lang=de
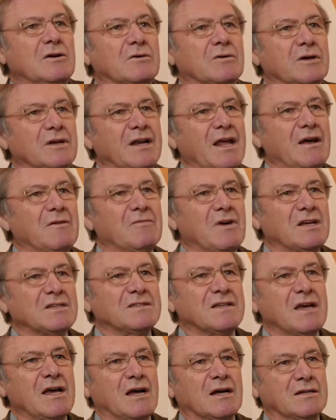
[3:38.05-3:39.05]
Und der war
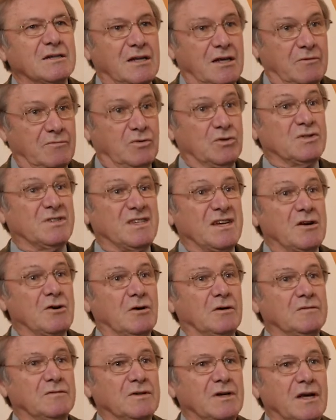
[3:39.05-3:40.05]
sehr aktiv und
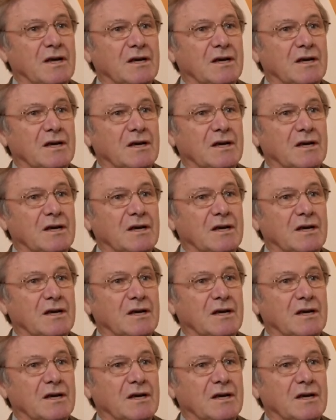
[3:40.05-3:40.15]
sehr offen.